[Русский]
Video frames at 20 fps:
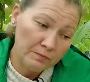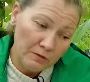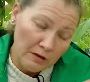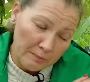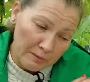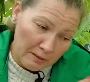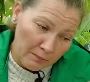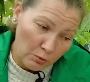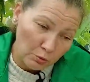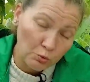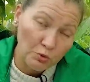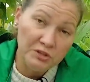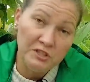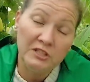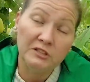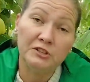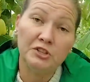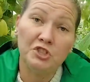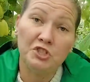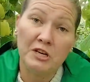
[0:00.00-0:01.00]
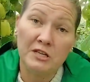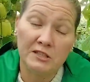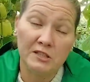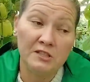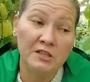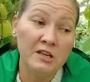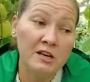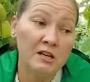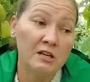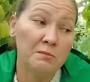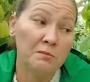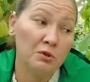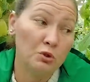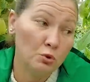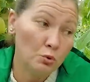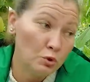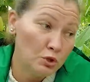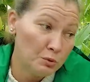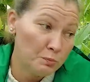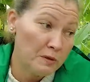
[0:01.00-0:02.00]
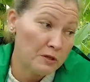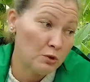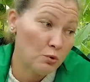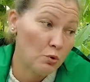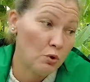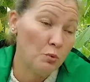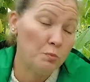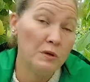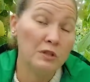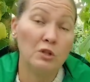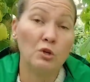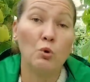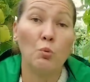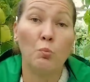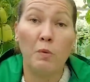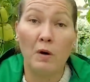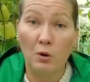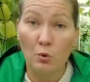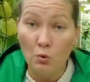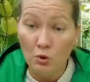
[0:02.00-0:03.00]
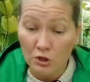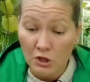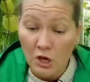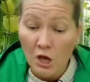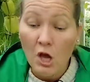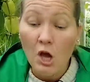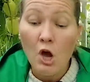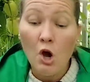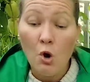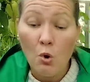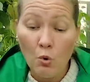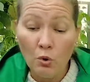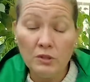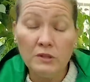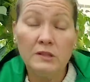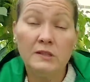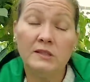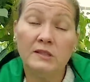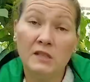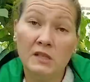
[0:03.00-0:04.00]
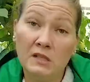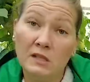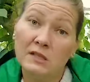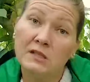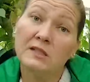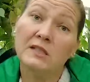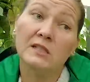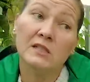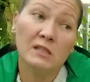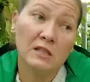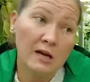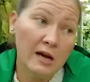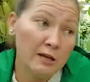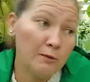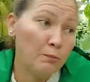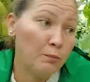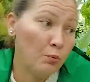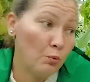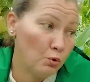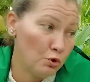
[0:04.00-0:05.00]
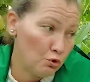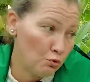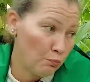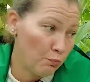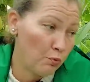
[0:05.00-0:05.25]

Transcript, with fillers: обработку делать часто не рекомендуется, поскольку медный купорос, он сильно закисляет почву.